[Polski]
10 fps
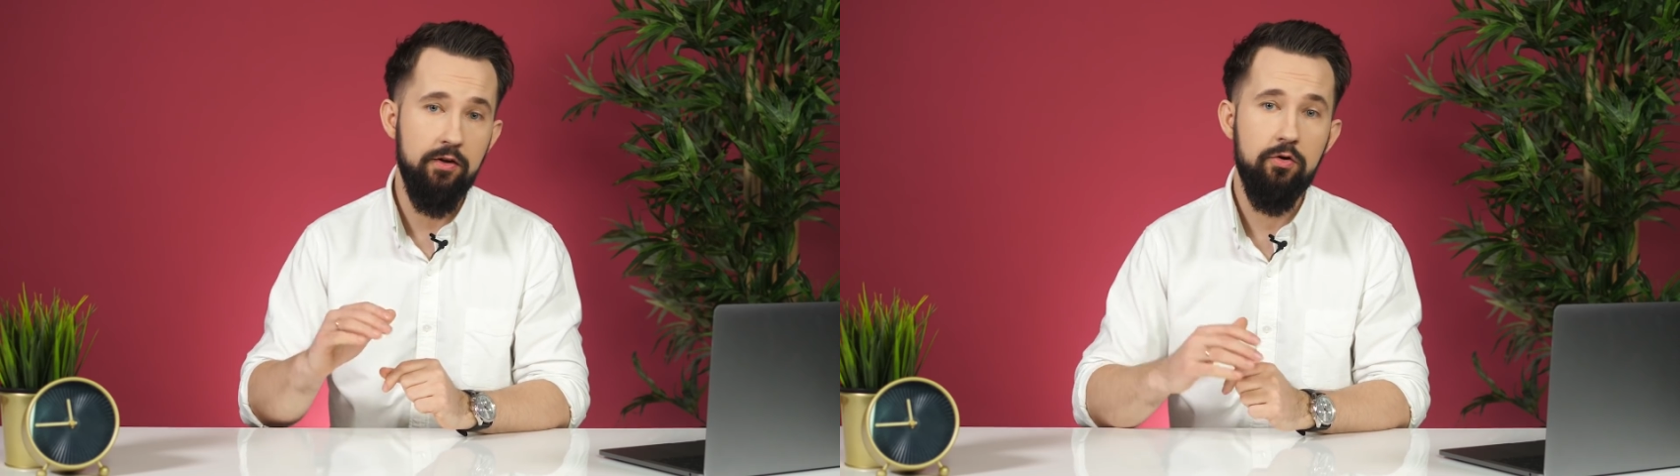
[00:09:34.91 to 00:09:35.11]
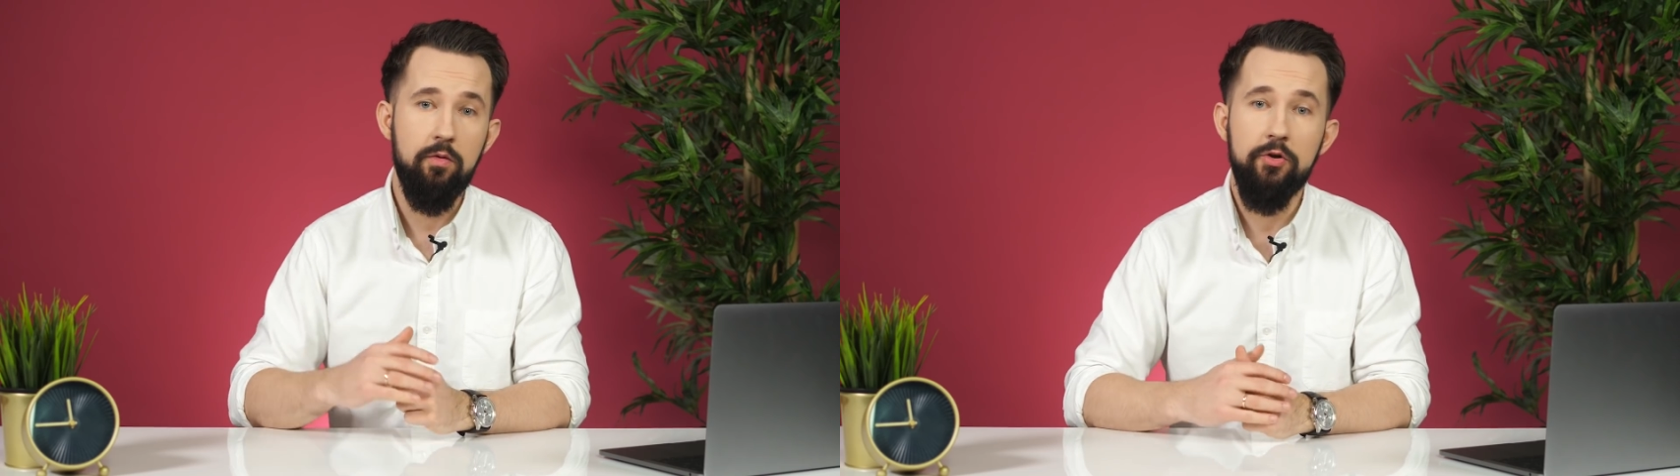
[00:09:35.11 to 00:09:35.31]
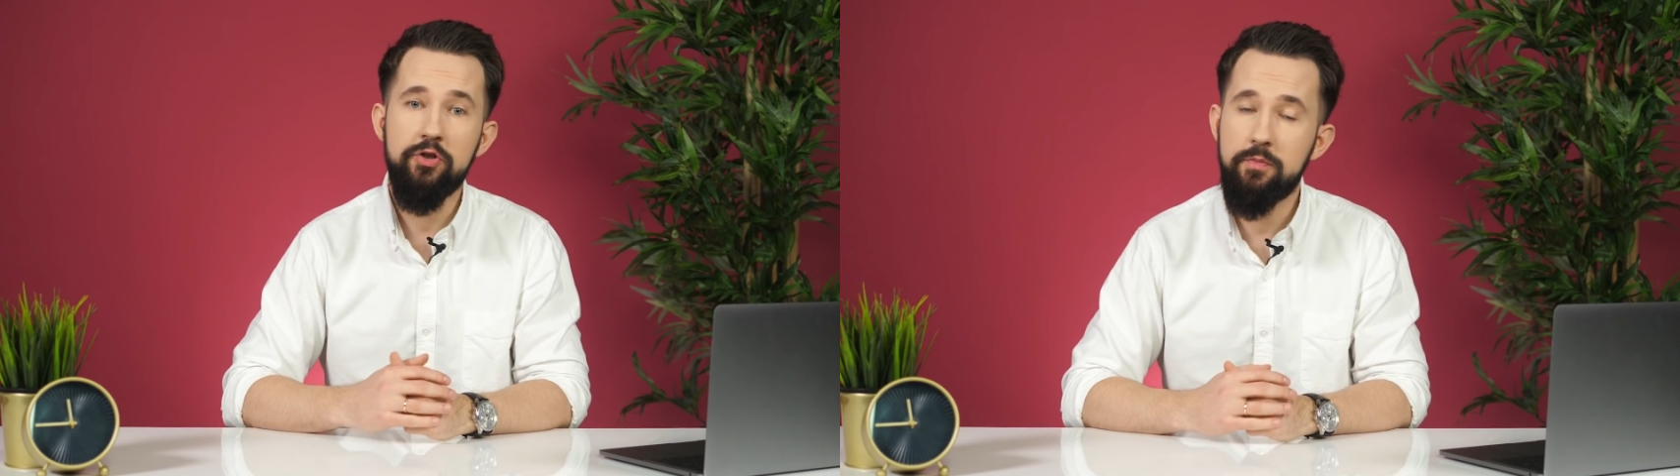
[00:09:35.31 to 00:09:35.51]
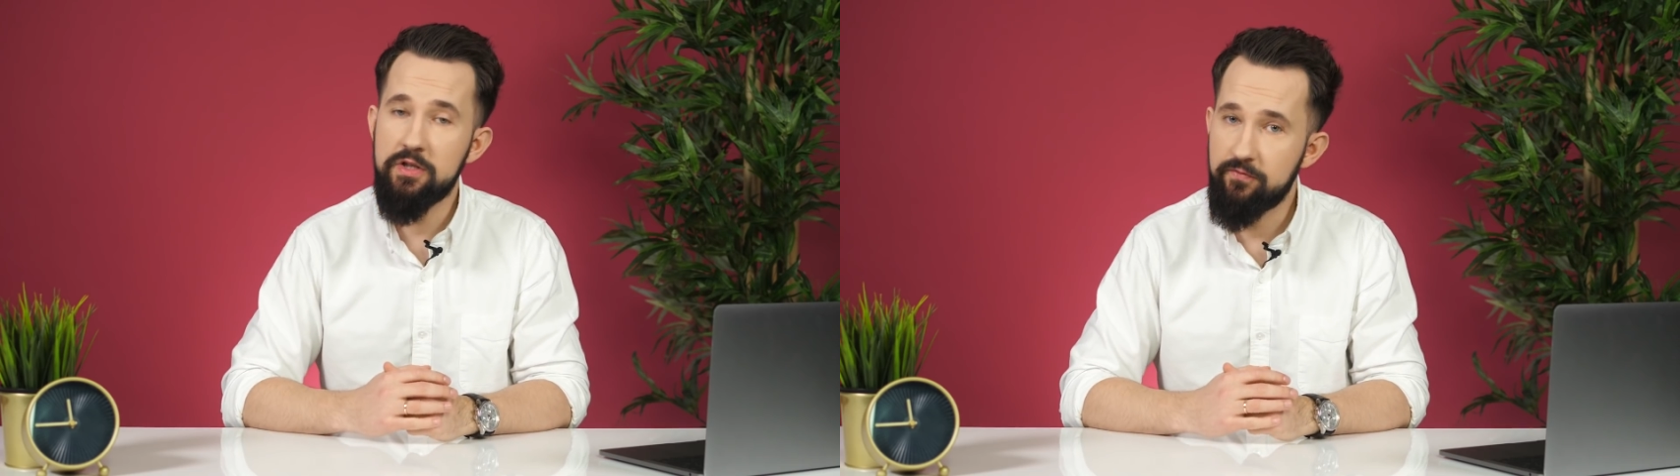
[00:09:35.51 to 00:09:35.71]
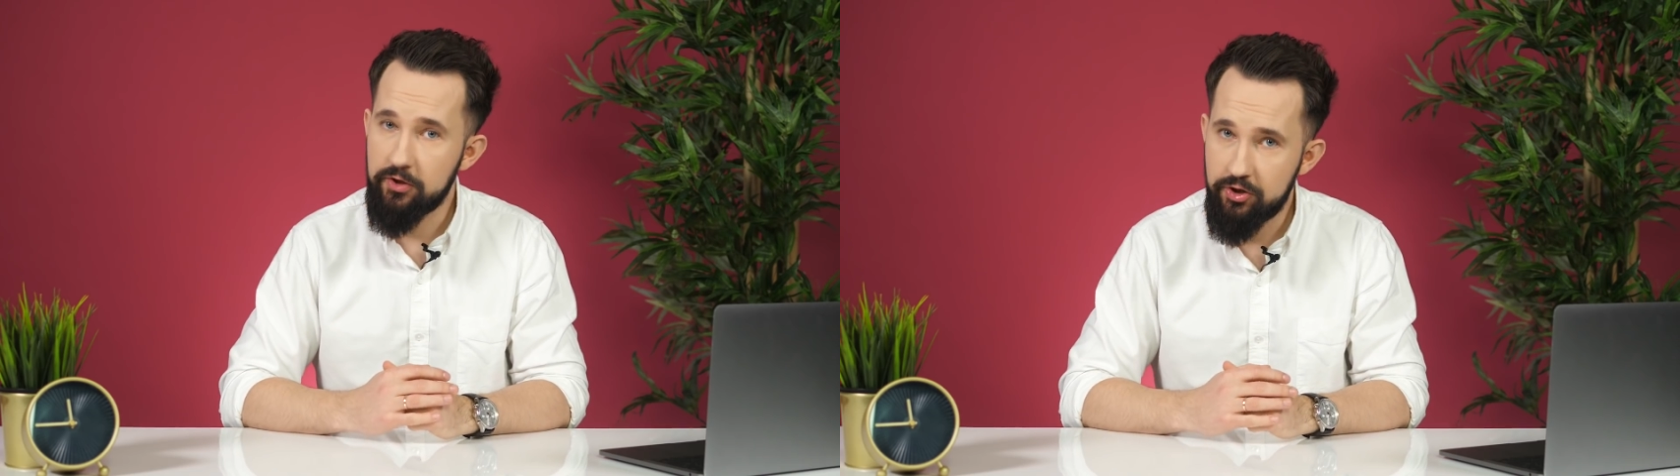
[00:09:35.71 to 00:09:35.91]
nieruchomości
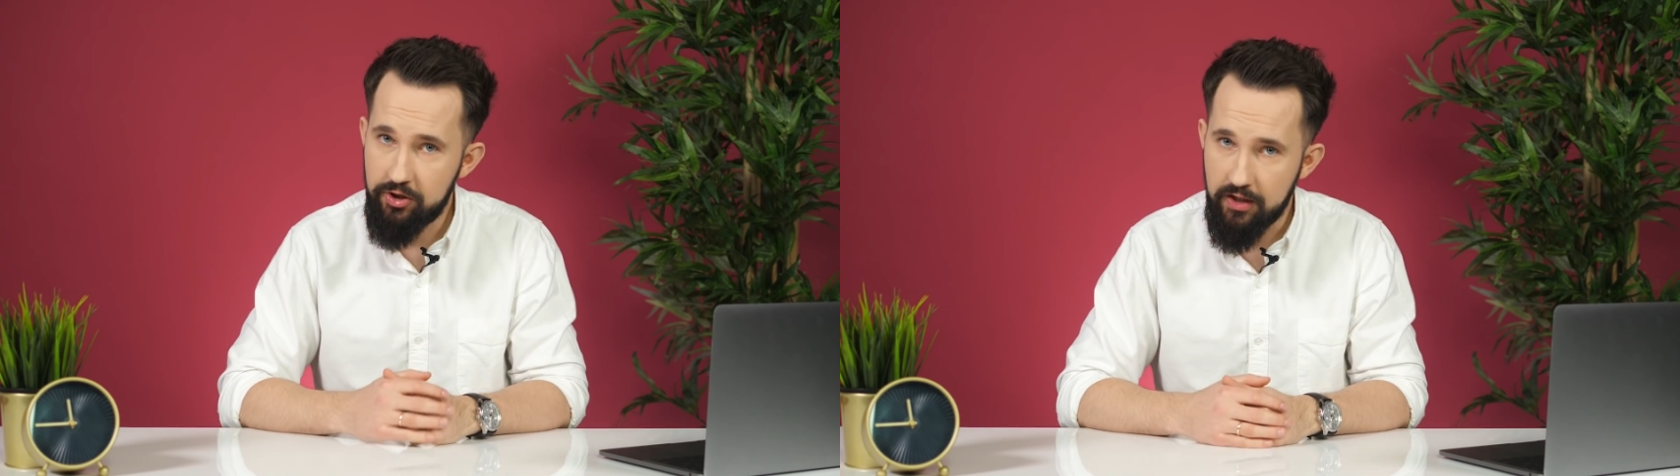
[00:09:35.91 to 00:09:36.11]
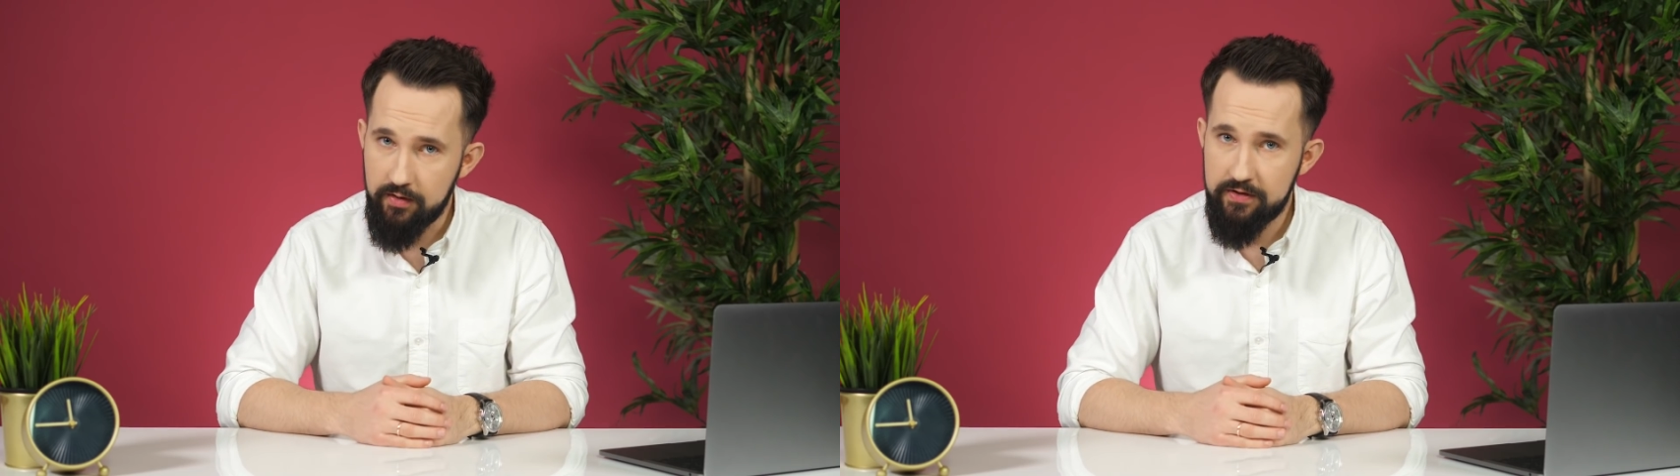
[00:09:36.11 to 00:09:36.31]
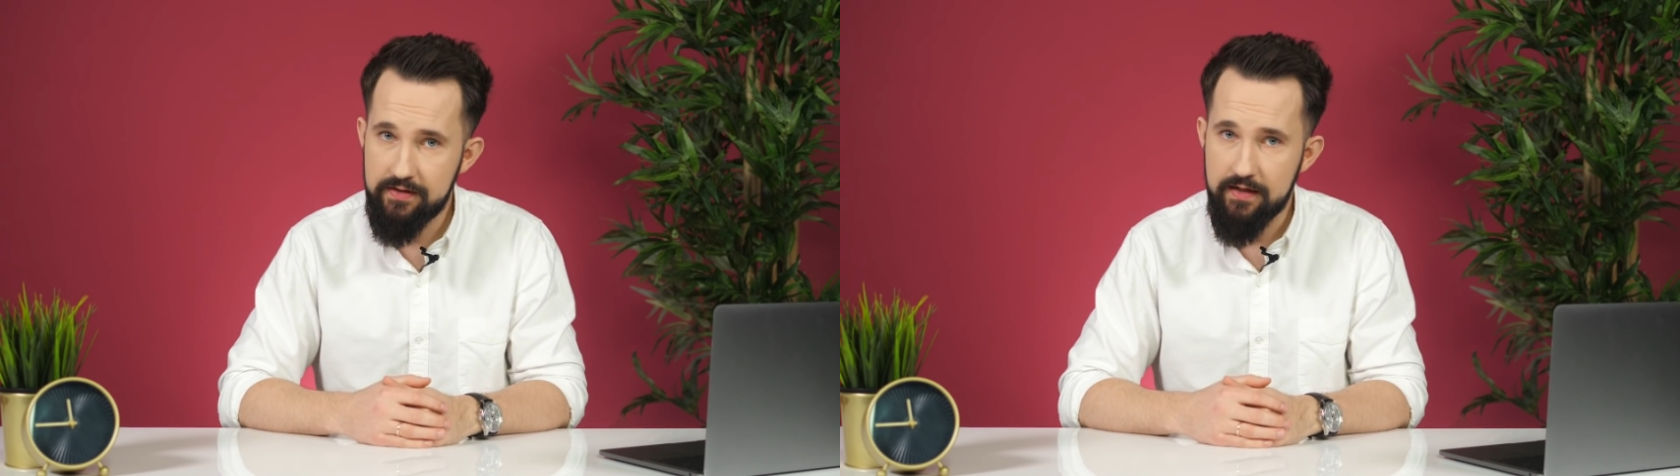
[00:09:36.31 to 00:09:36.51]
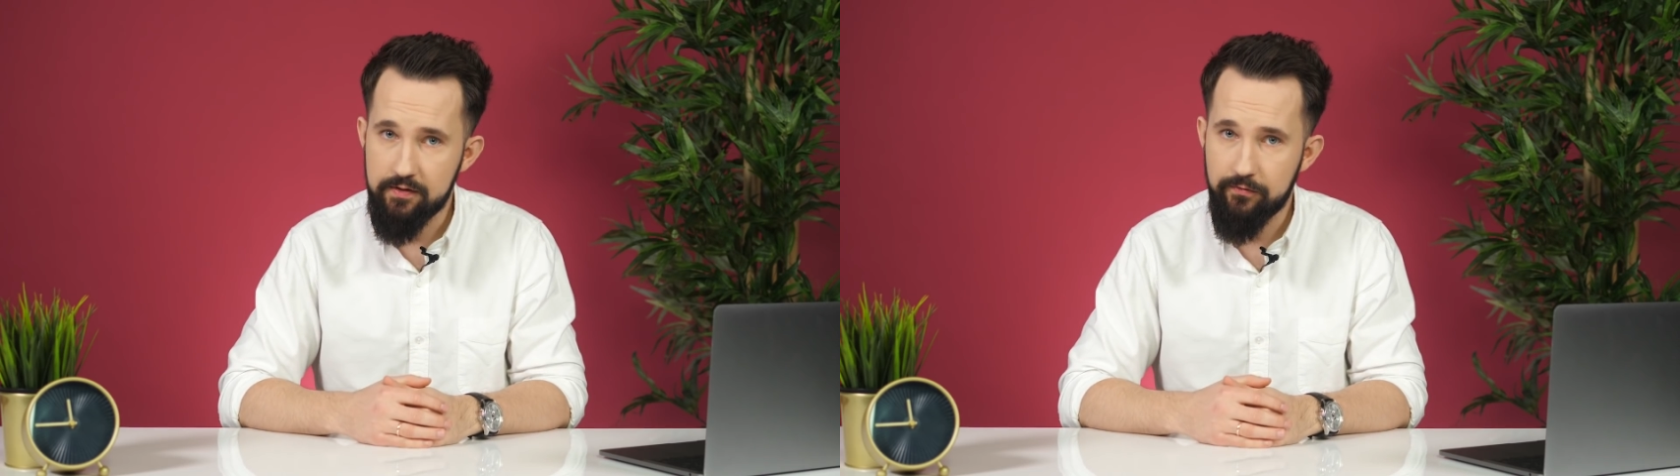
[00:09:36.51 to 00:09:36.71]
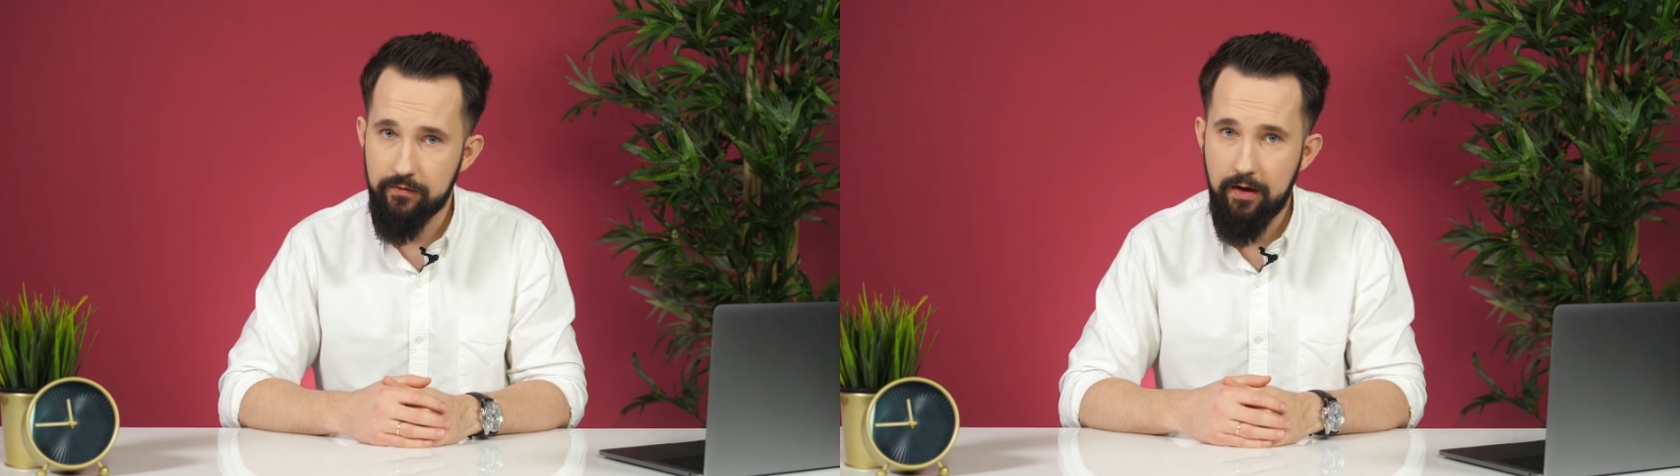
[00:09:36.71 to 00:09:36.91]
przez właścicieli
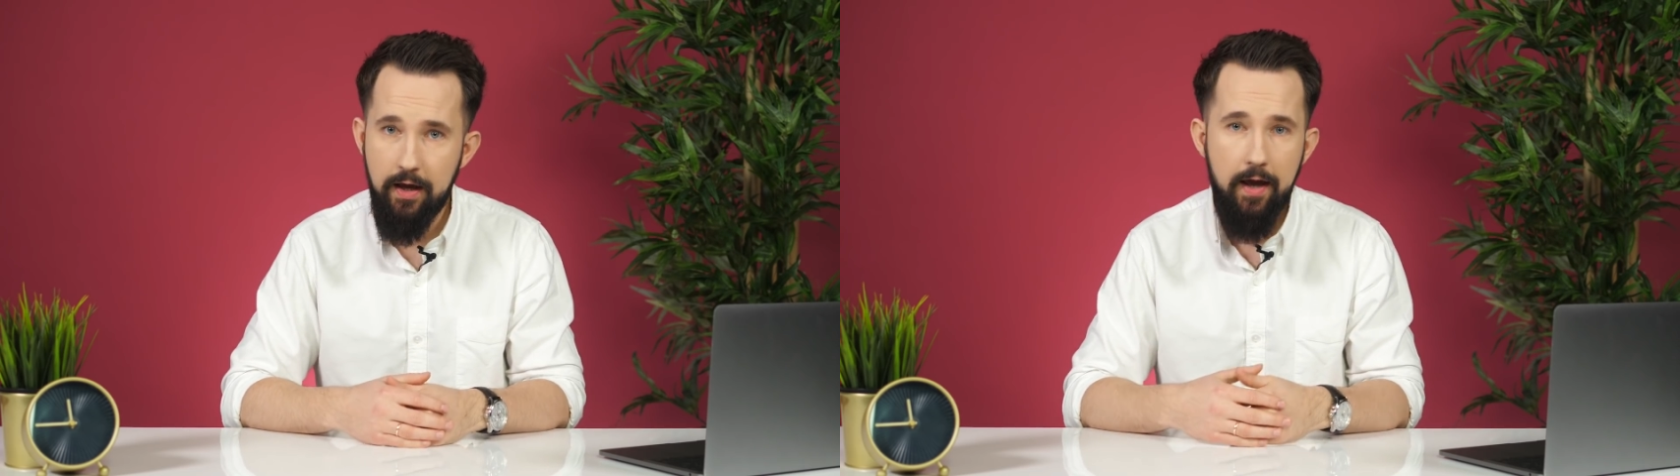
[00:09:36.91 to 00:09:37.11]
biznesów